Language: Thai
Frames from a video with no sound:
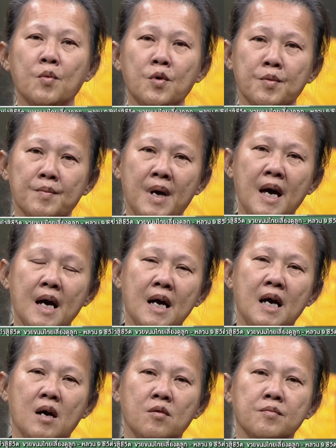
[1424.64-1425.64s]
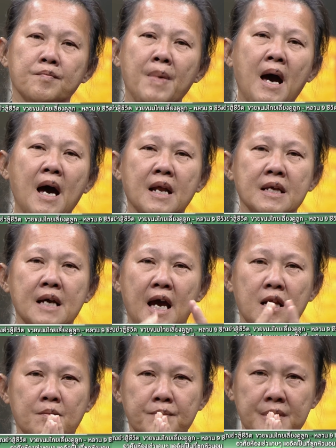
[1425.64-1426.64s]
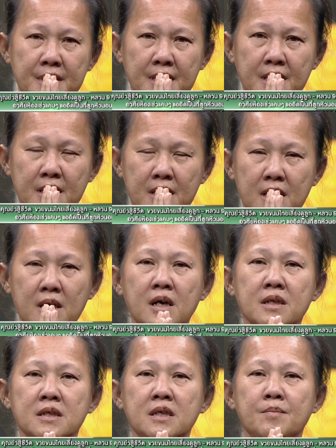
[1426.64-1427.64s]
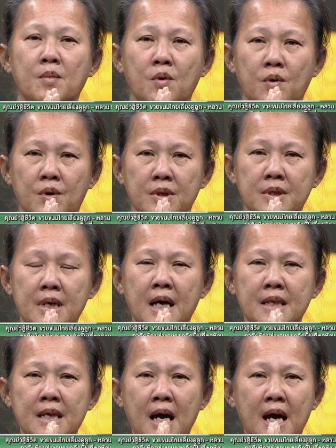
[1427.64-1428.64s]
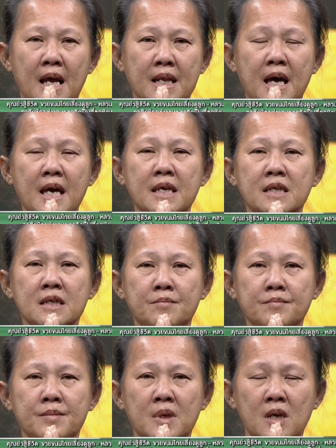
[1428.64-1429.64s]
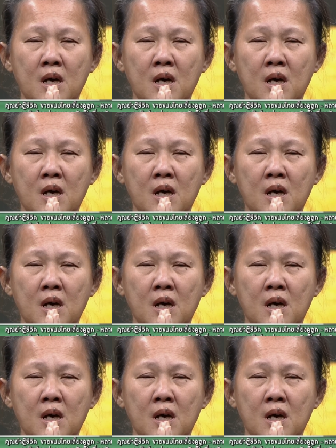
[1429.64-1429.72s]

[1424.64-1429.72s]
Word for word: บ้างก็ไม่รู้ขอบคุณมากค่ะคุณป้าที่ขายน้ำพริกแล้วก็ที่โบสถ์อาจารย์ให้ยืม